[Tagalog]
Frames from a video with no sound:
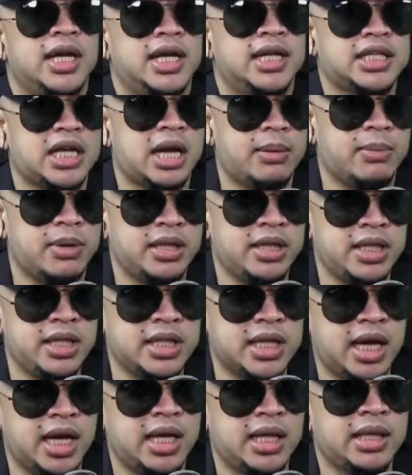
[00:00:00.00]
kasama
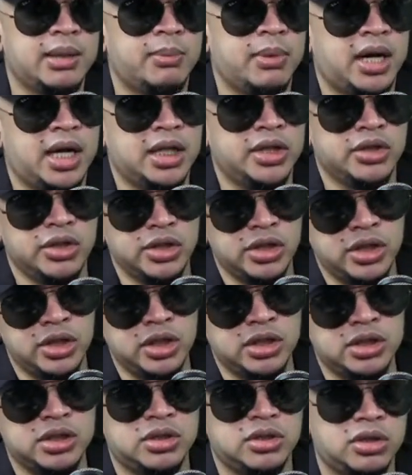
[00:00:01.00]
din niya ng mga nurse,